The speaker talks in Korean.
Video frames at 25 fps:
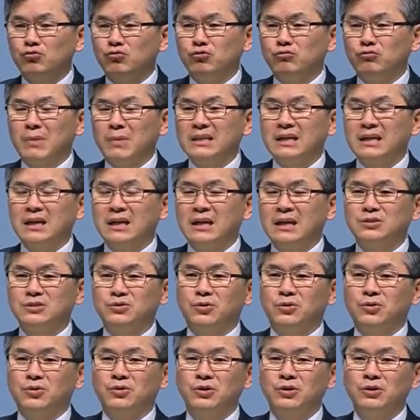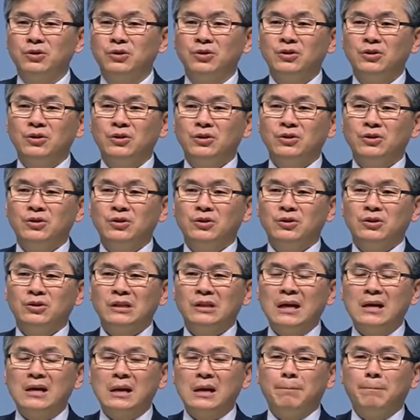눈 맞아가지고
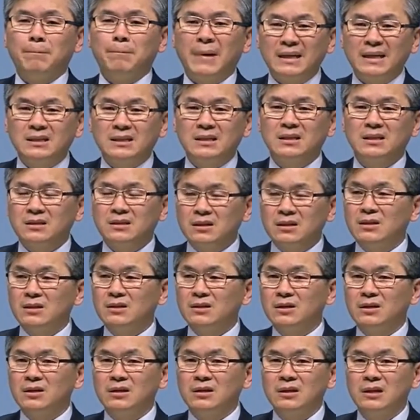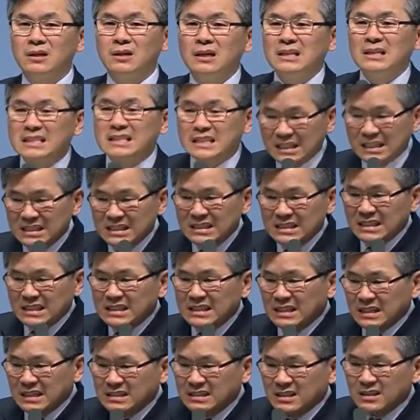날가 빠진 그거를
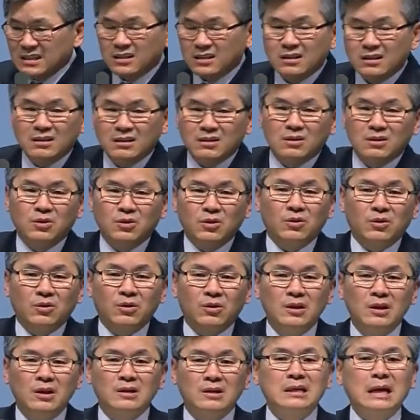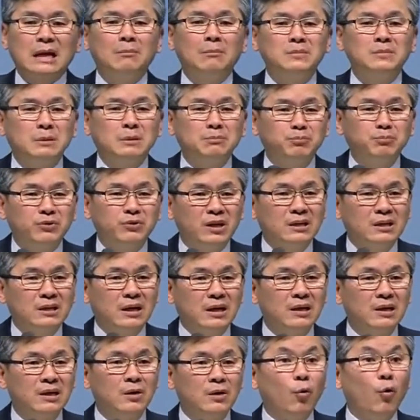질질질질 끌고 30분
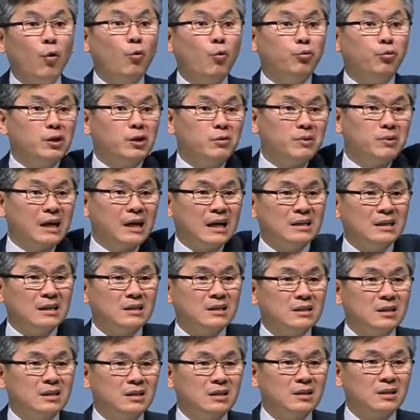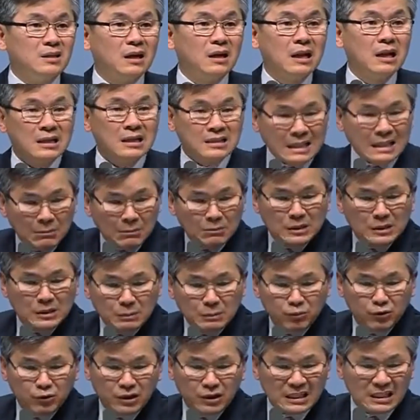이상, 5분이면 가는 그 길을
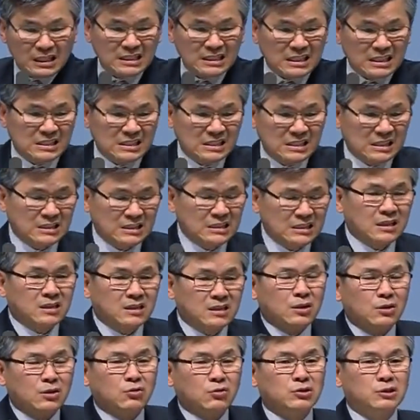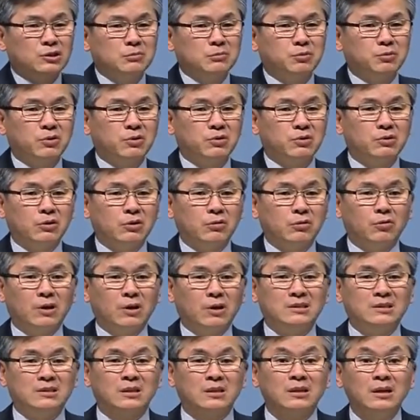30분 이상 질질질질 끌고 집으로 끌고
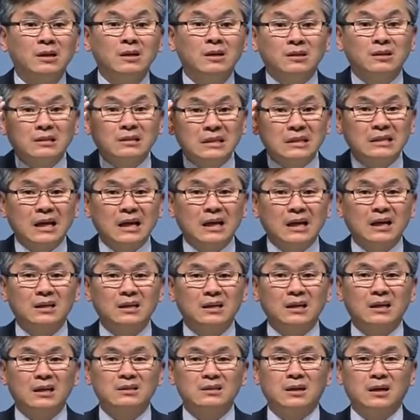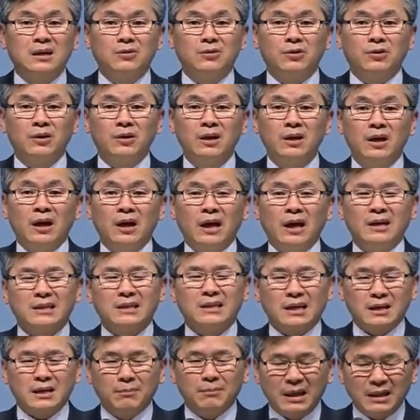갔던 그때 생각이 나더라고요. 아,
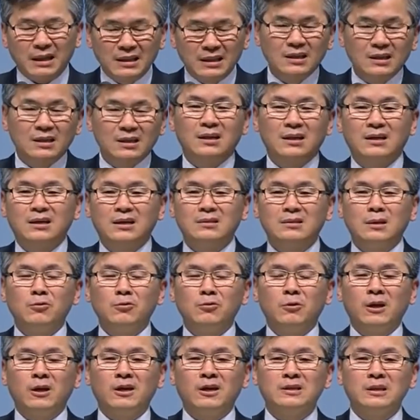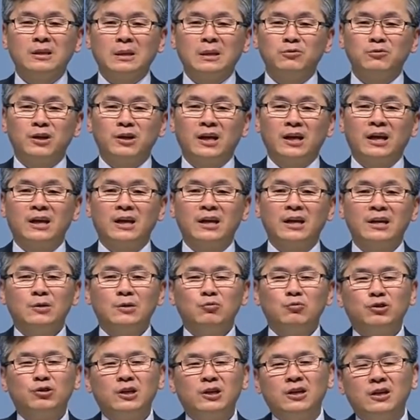제가 맨날 이렇게 설교하기 때문에
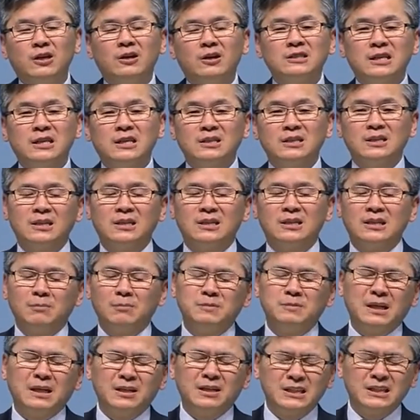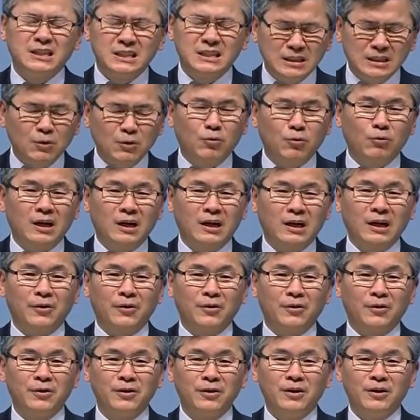우리 형제들이 입장이 진짜
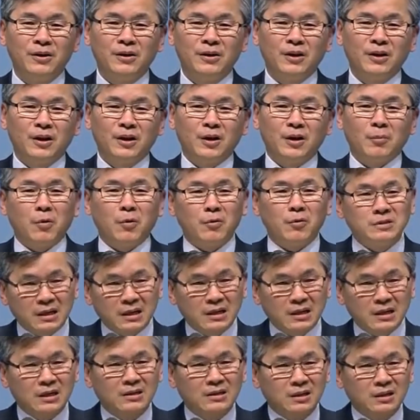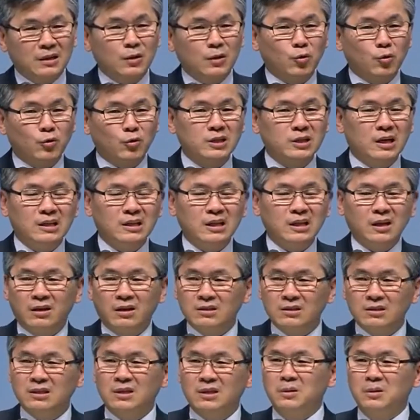곤란해요. 목사님 그렇게 고생할 때
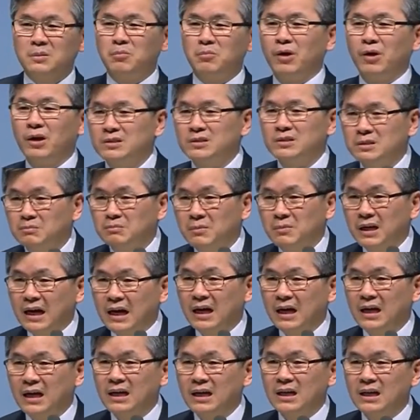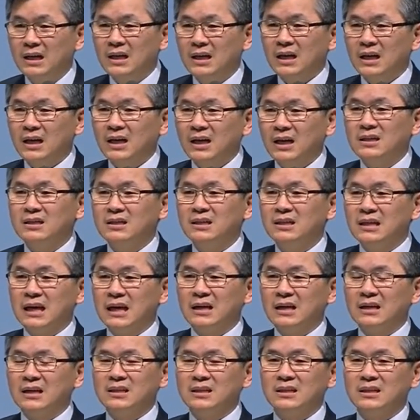형제들은 뭐 했습니까? 이런
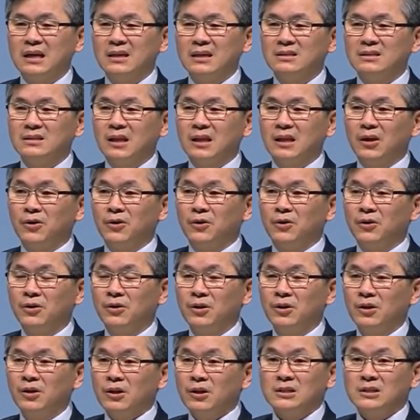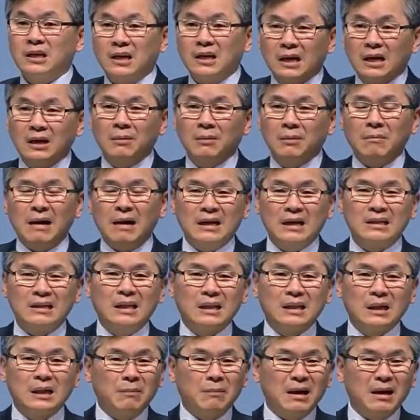이야기들을 하는데요. 제가
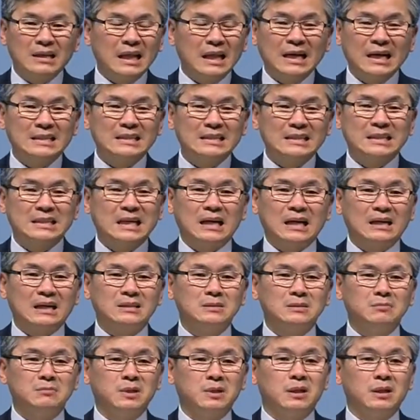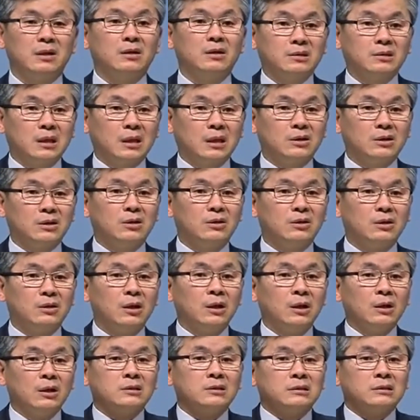막내인데 막내 같지가 않았습니다. 그때는
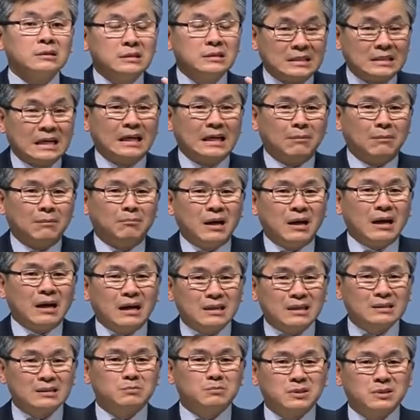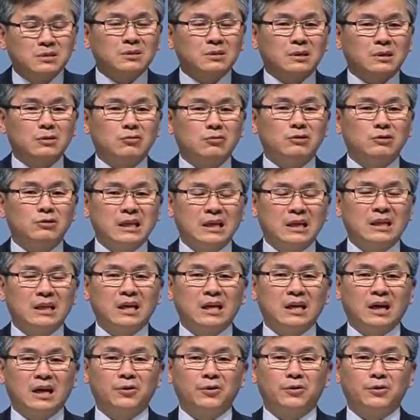제가 막 가슴이 뜨거울
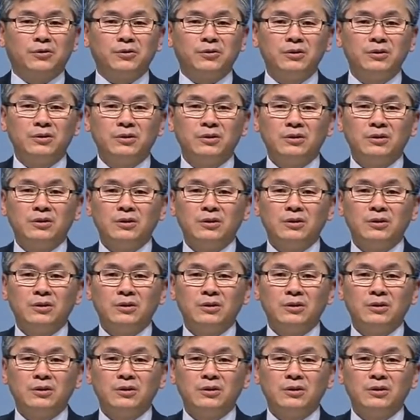때니까요.